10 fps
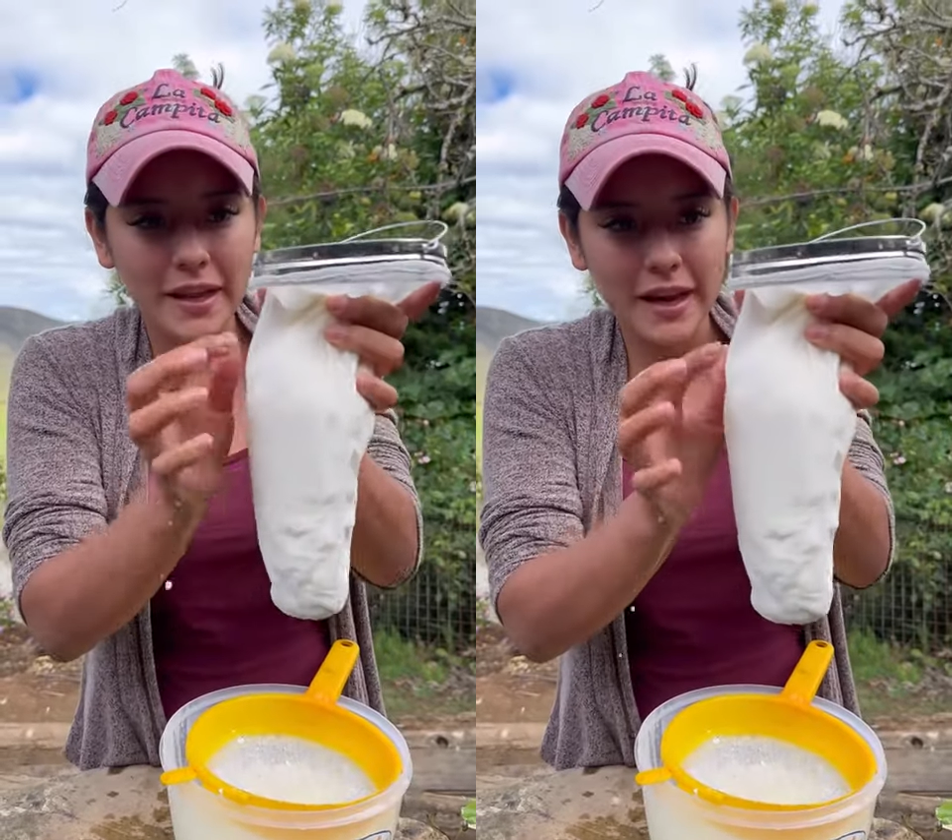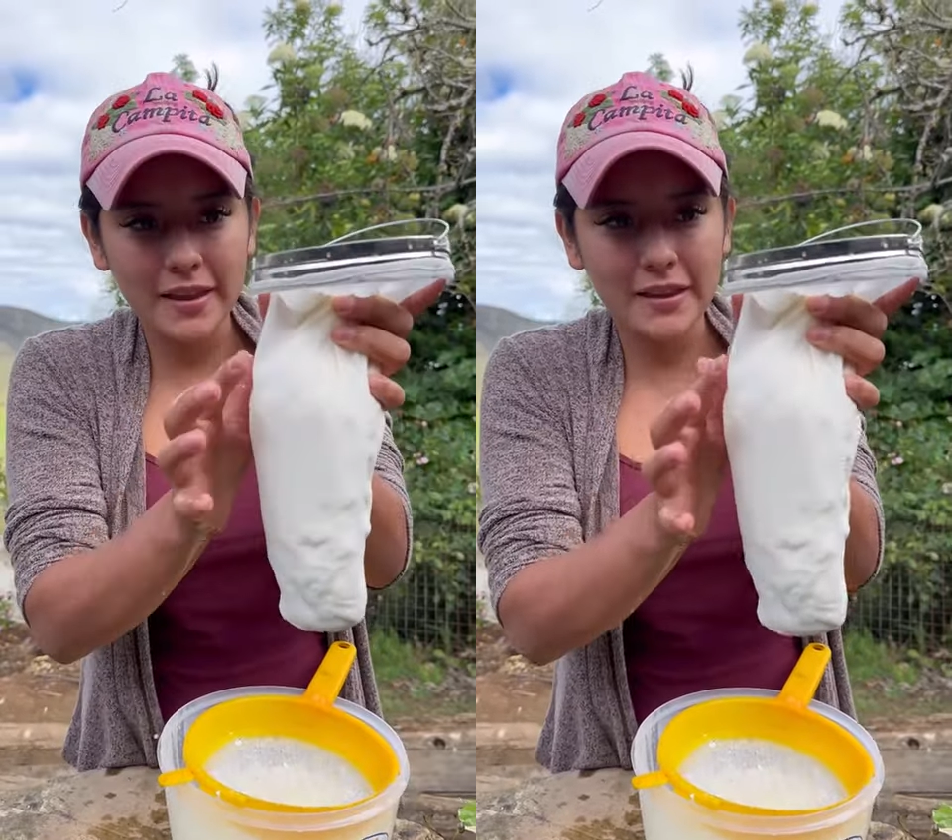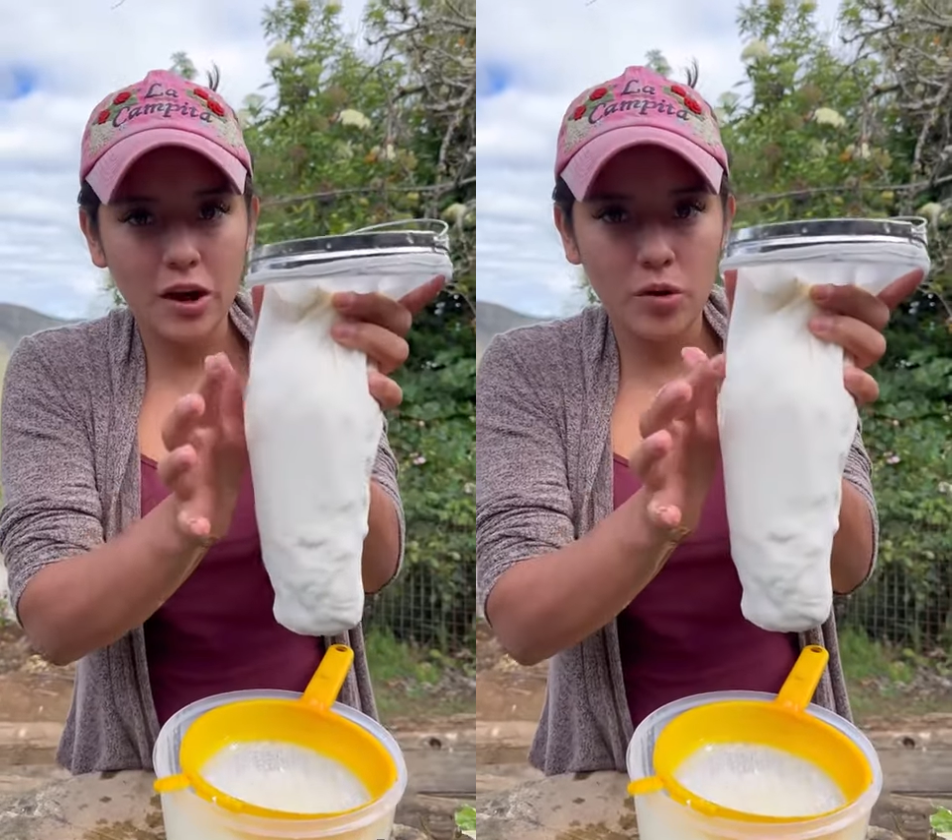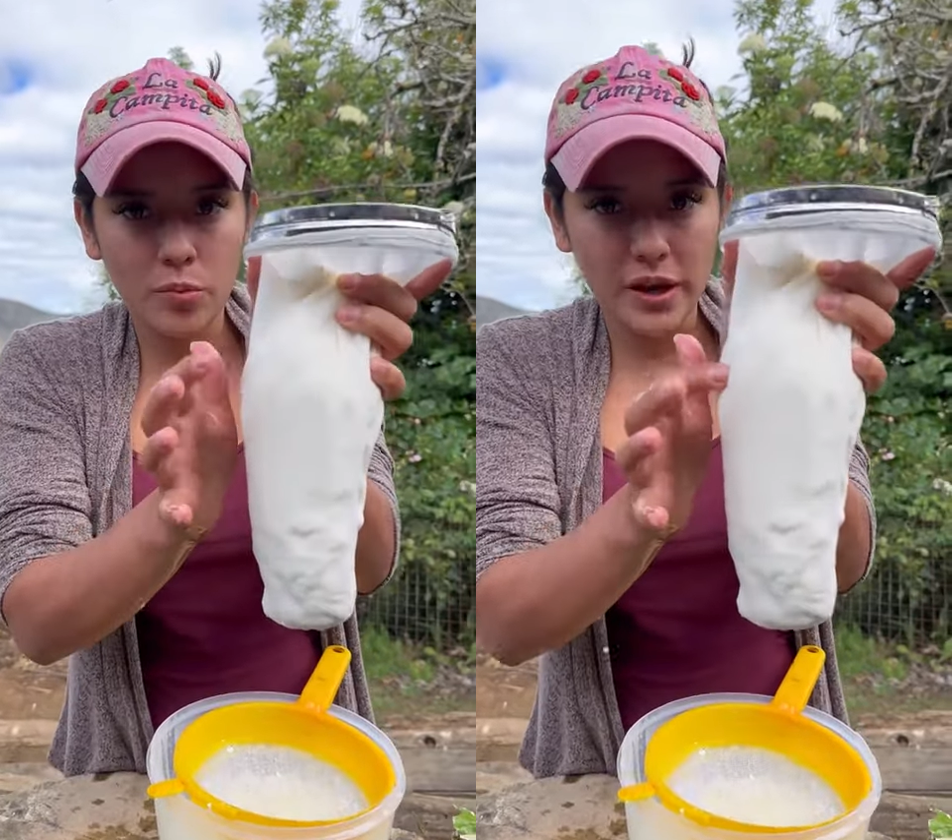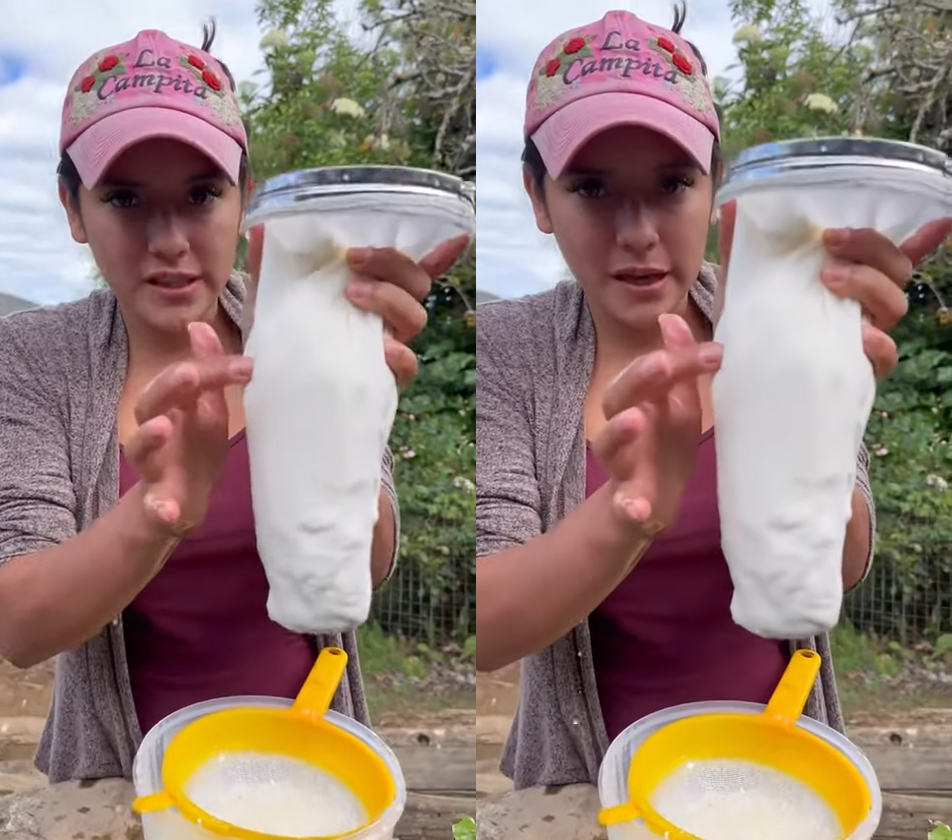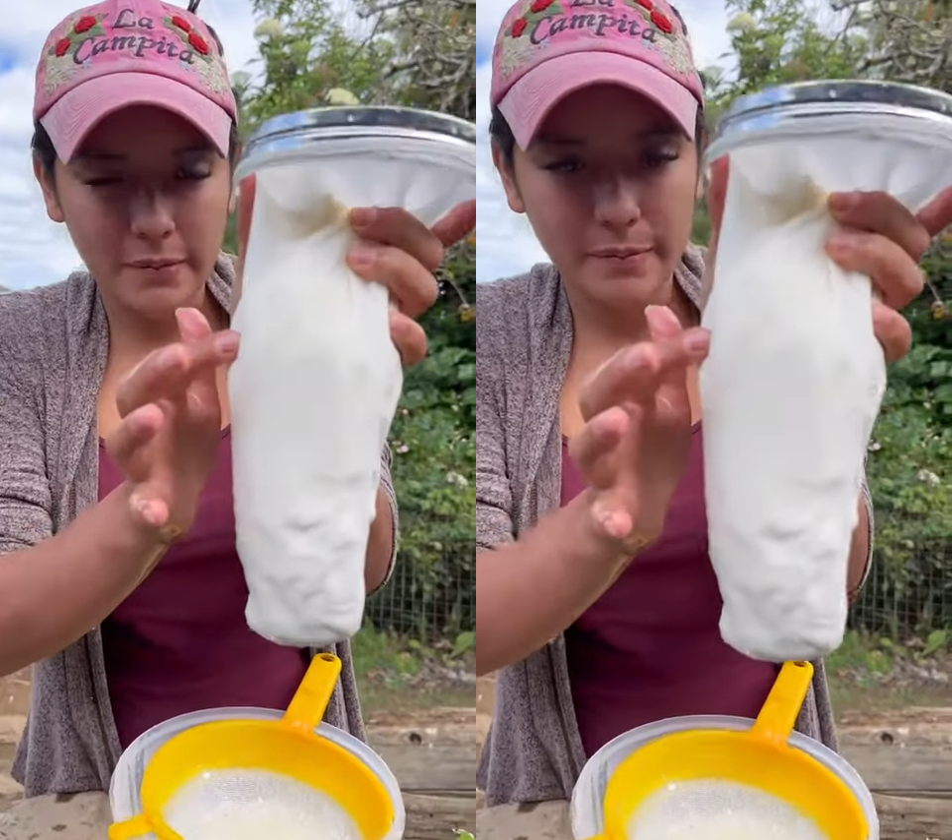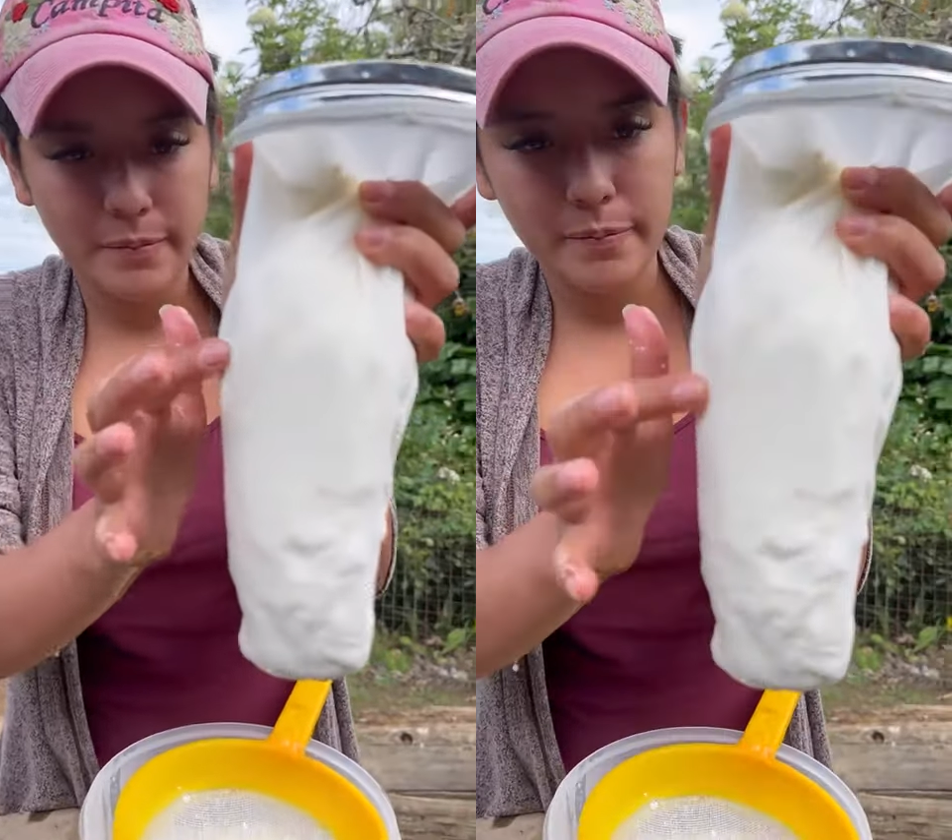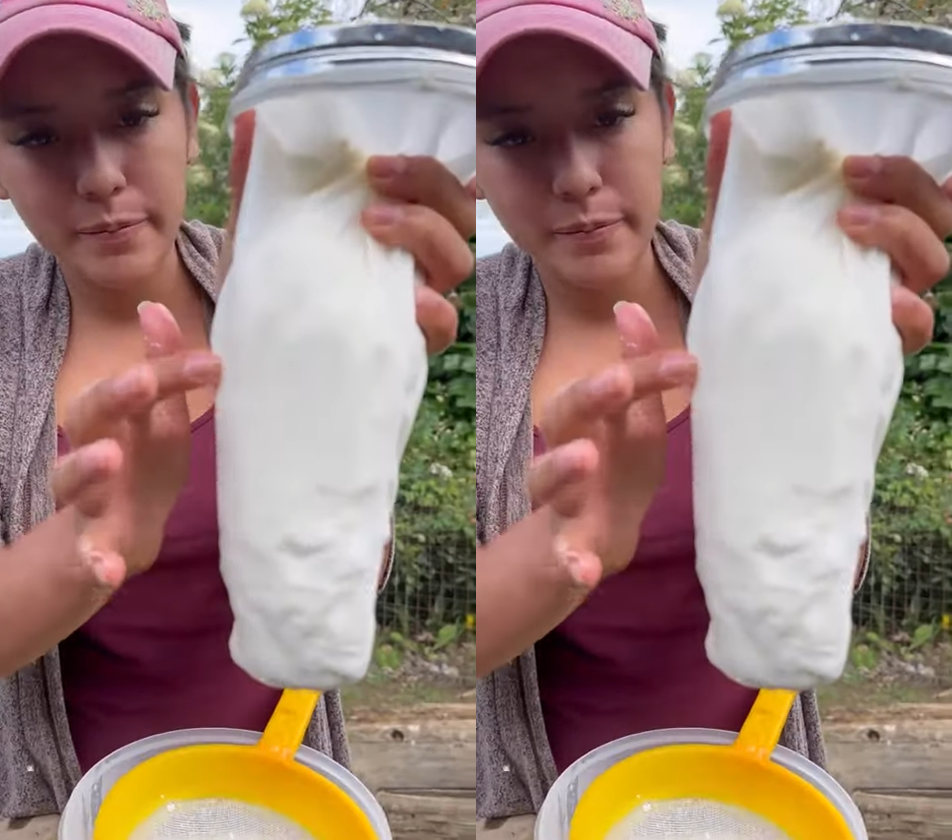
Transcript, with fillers: lo que tenemos dentro.